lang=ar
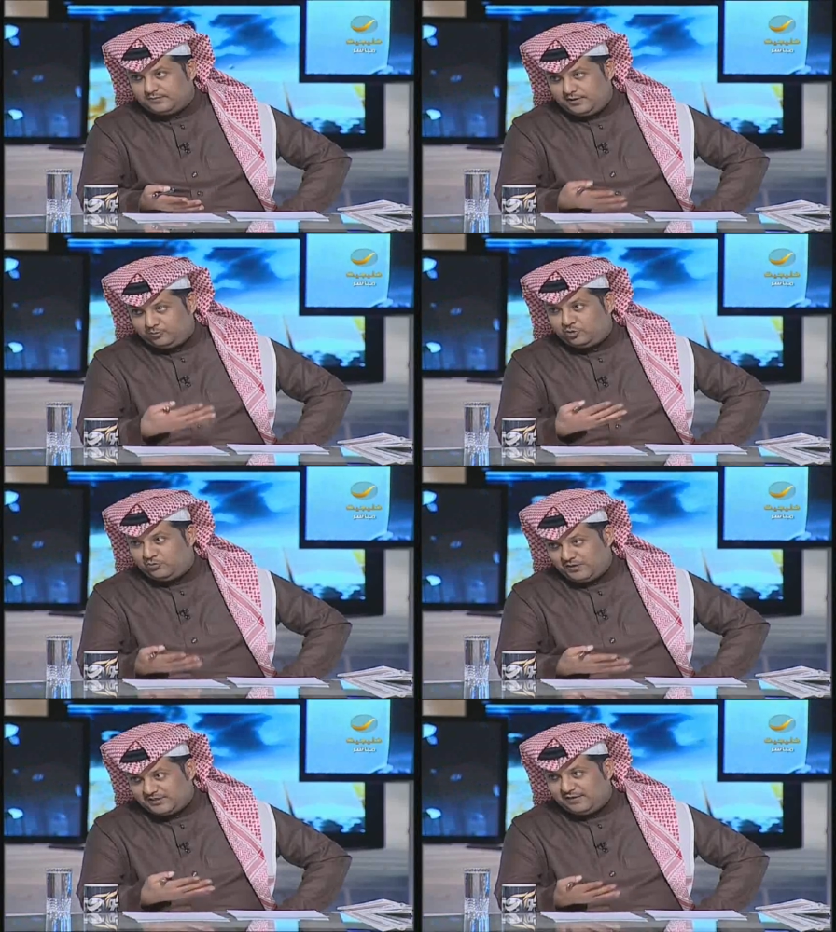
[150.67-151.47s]
يبدو ان
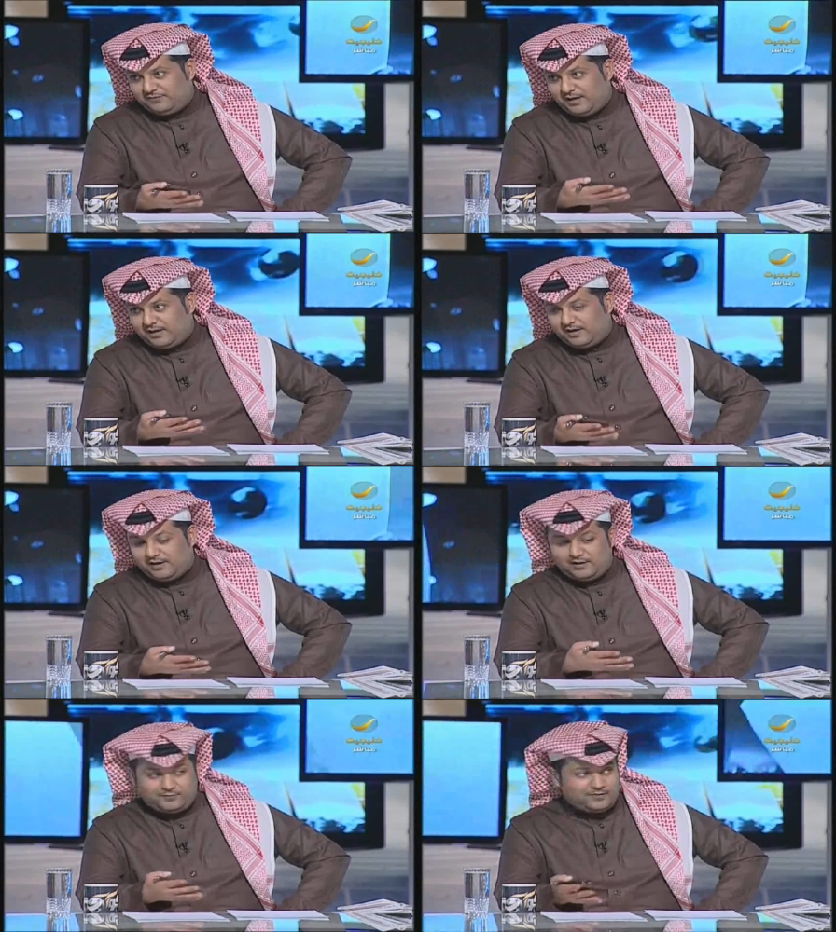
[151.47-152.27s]
المساله
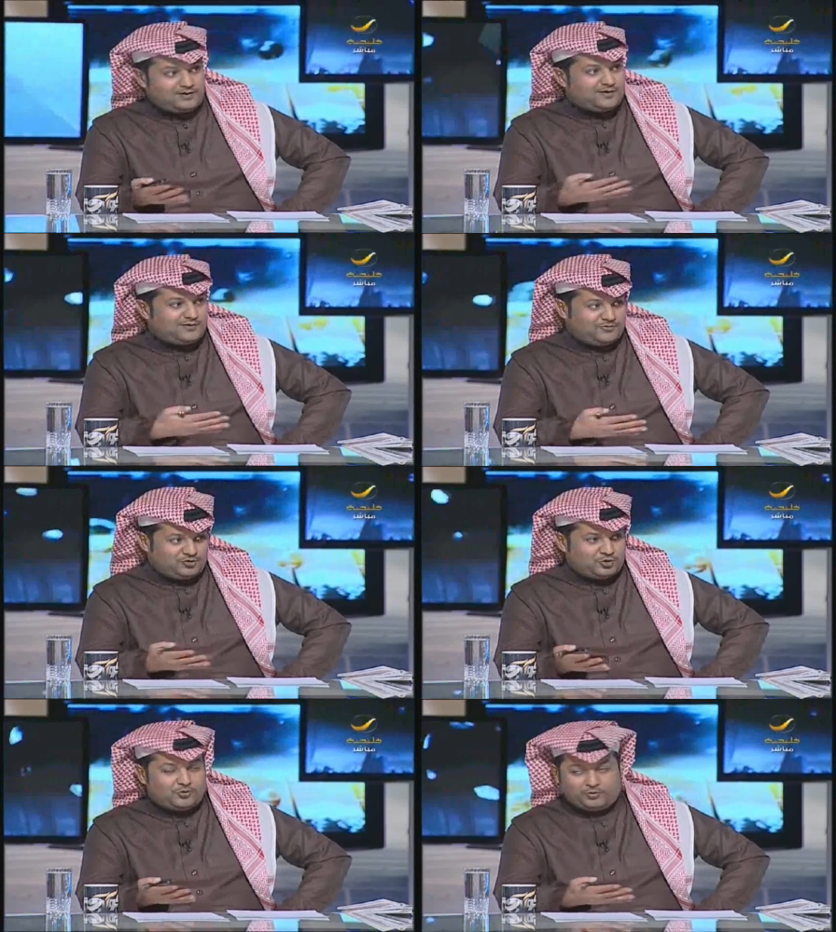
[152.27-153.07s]
فيها
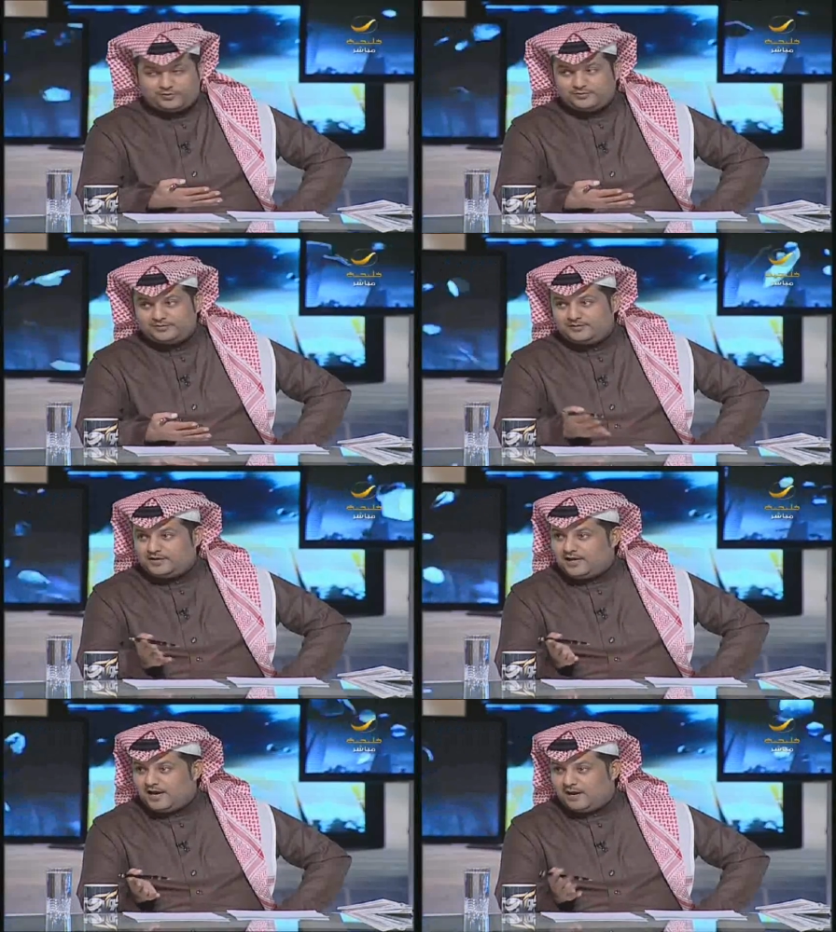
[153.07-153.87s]
جذور
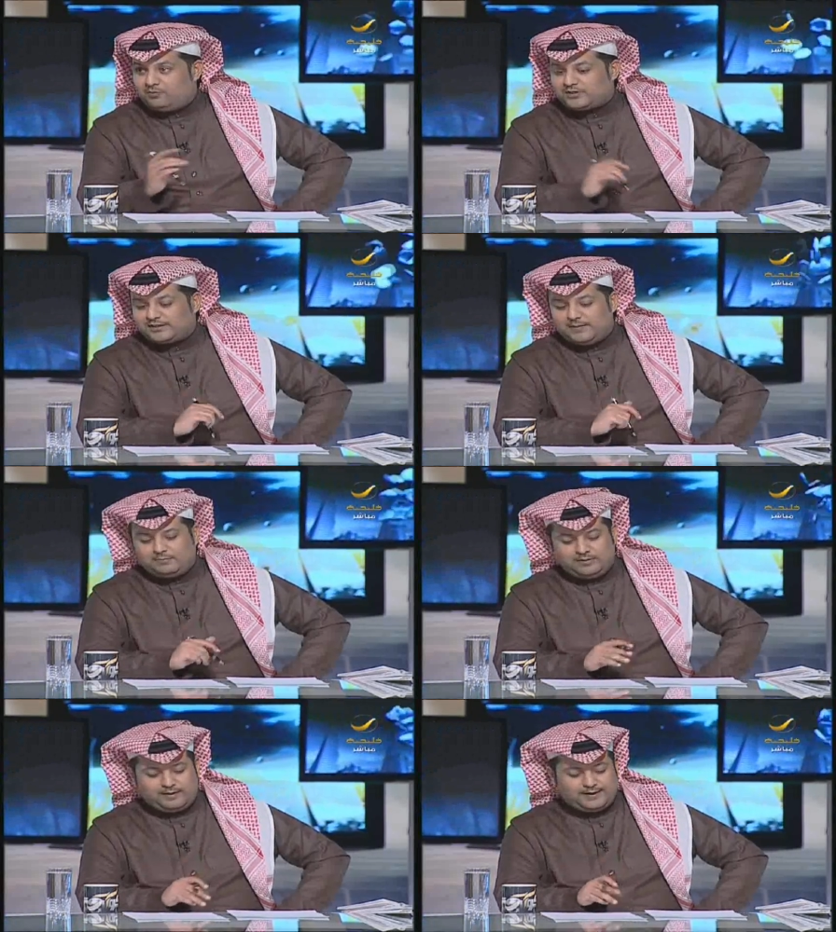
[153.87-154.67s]
ابو سطام
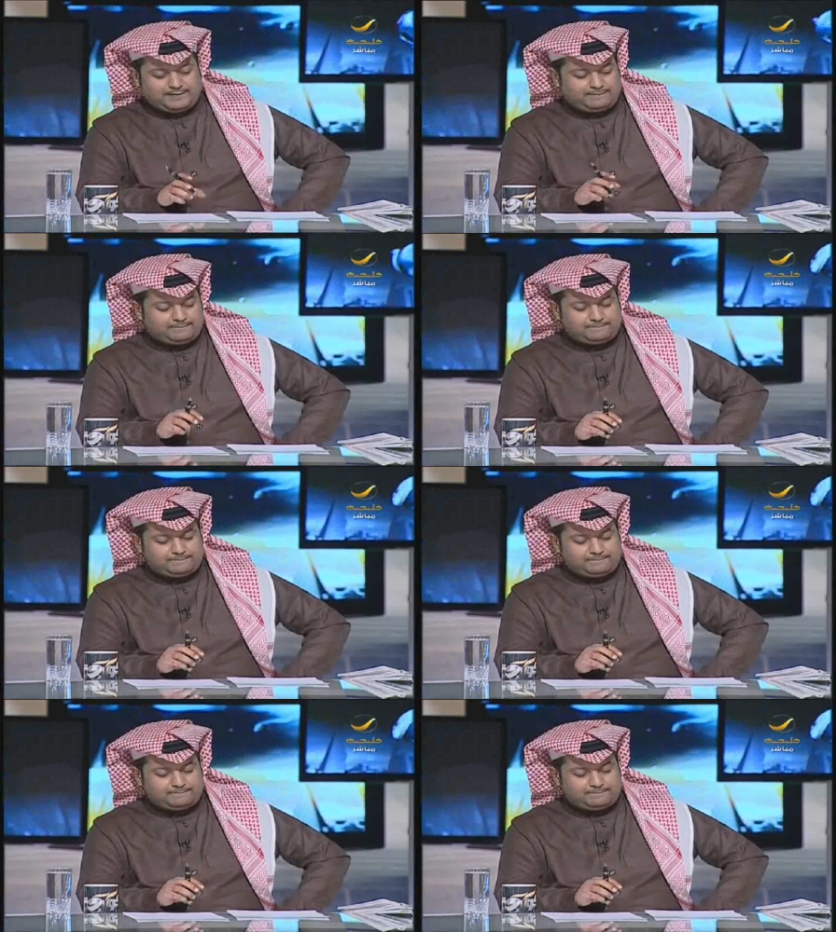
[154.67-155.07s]
ابدا معك